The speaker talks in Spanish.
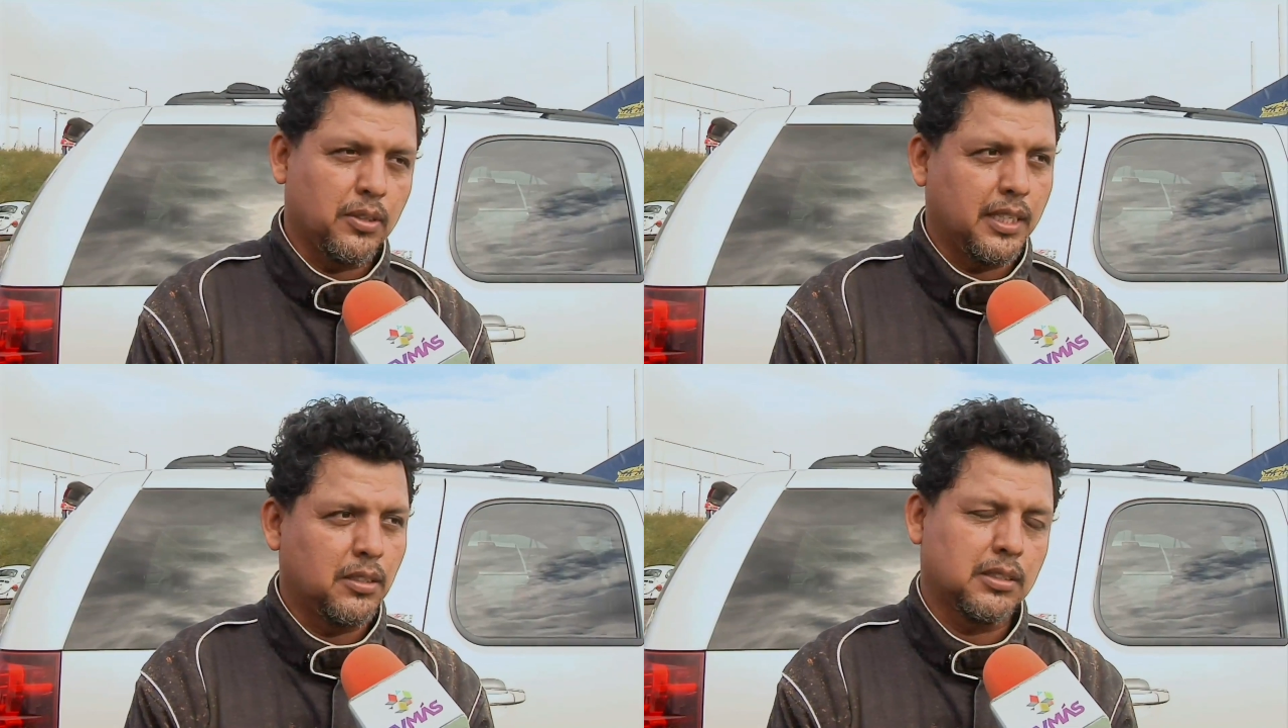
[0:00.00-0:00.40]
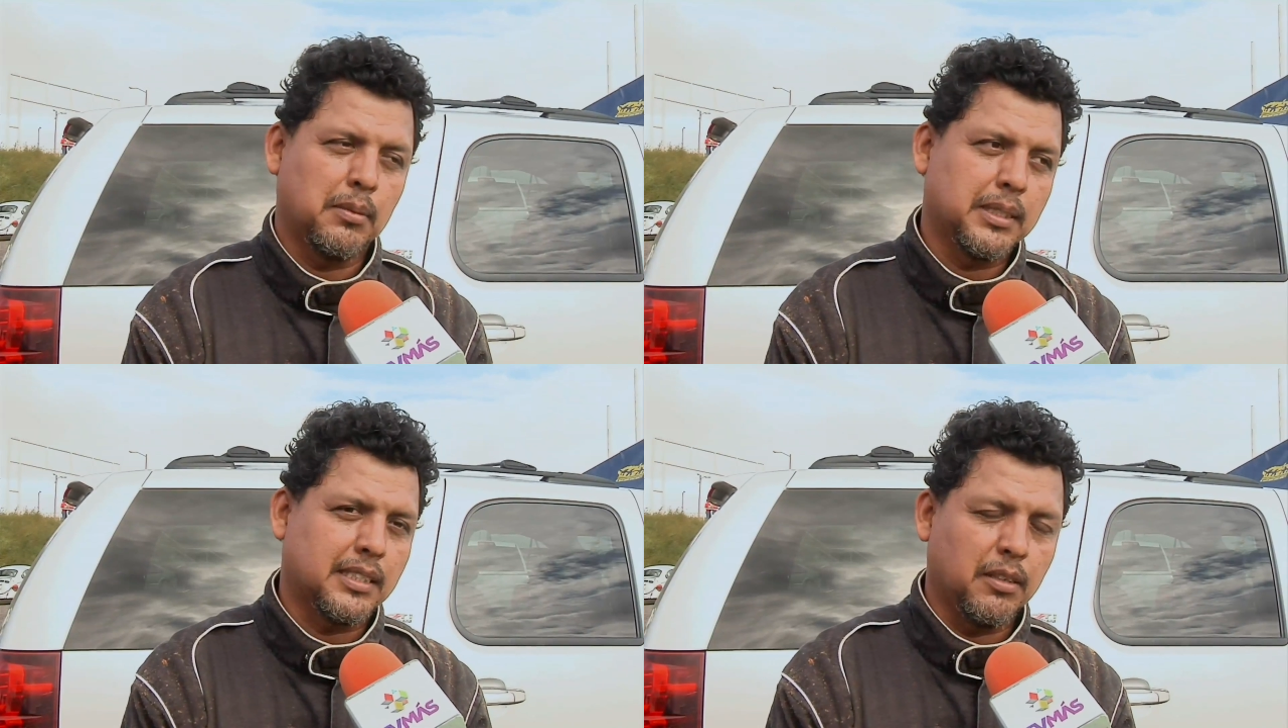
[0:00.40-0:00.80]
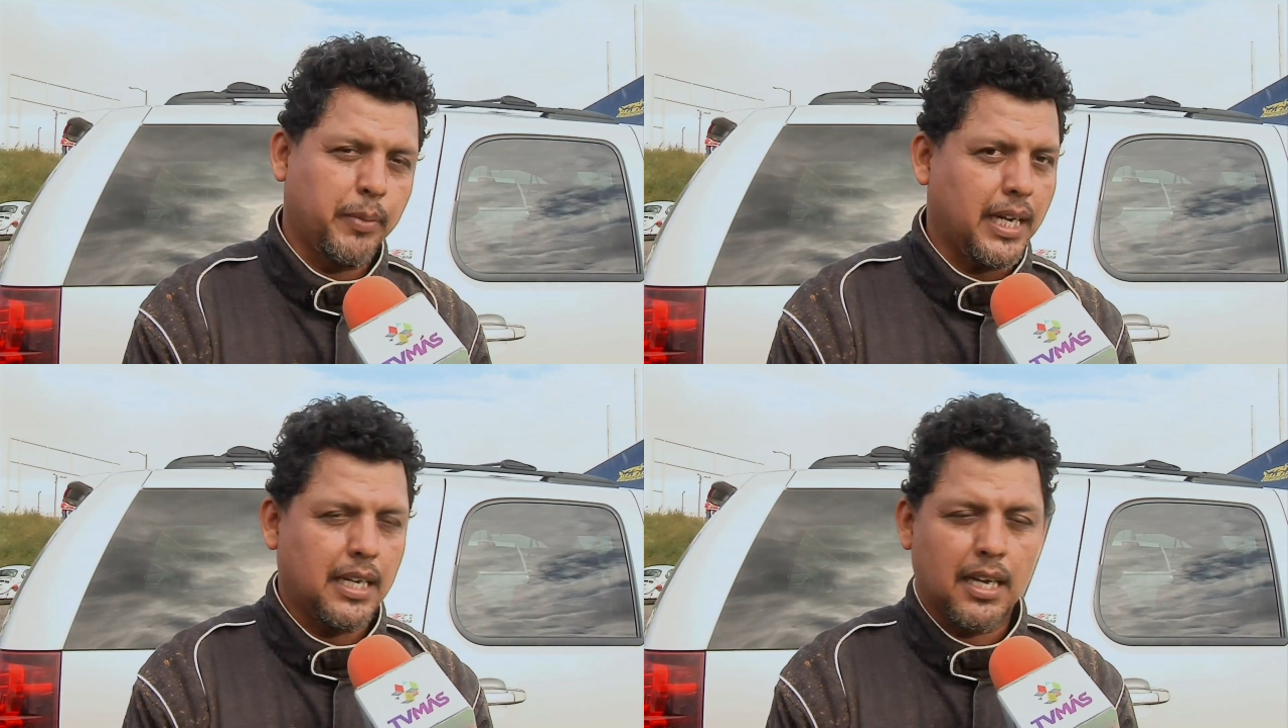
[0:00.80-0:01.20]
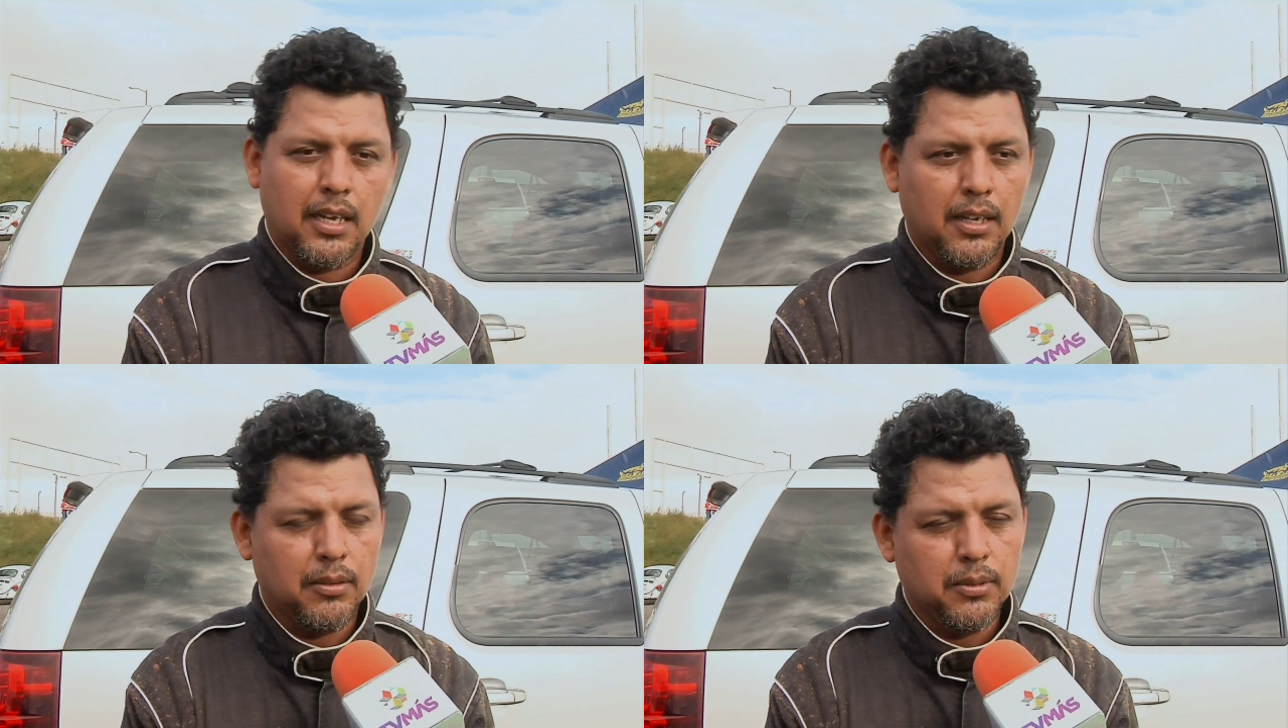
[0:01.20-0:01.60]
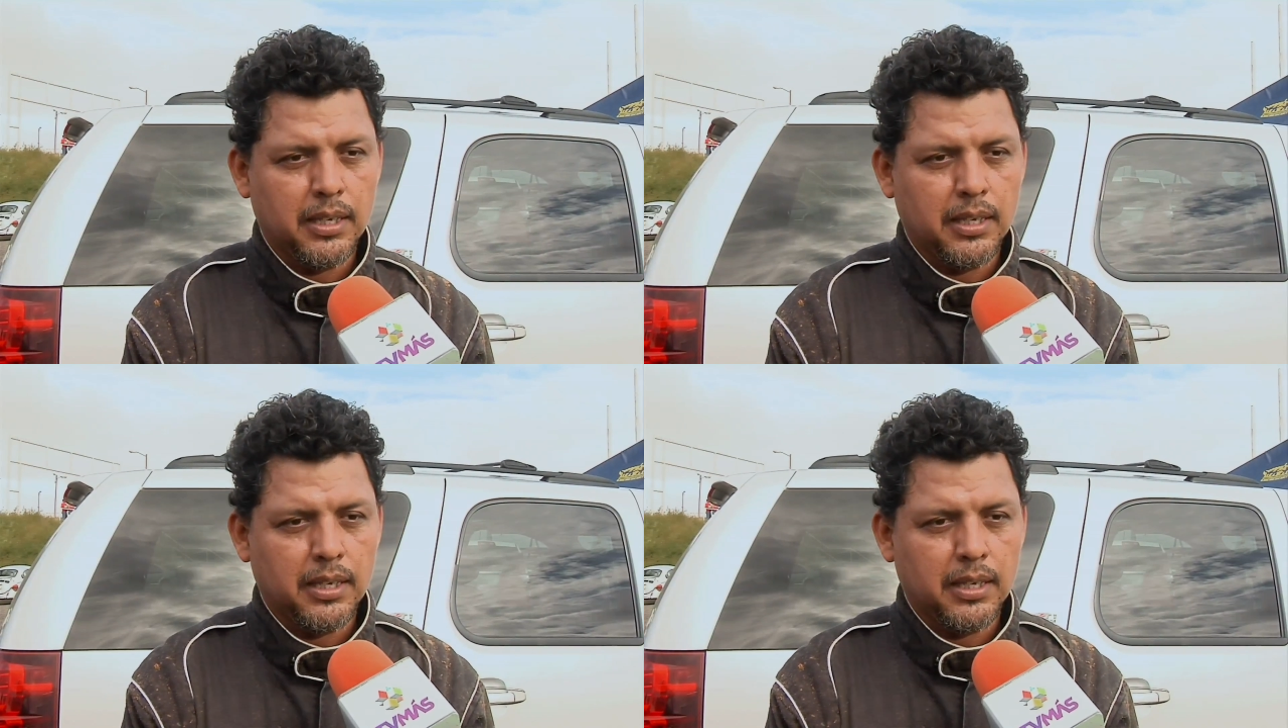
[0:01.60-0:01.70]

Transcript: contento, sabes que siempre ganar un